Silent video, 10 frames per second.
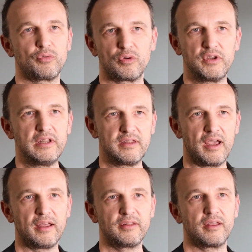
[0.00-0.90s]
vor vielen
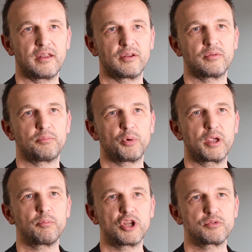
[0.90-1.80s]
Jahren einen
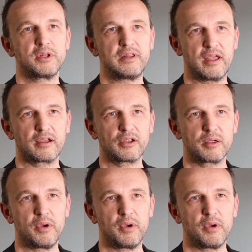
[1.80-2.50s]
Projektmanagement-Lehrgang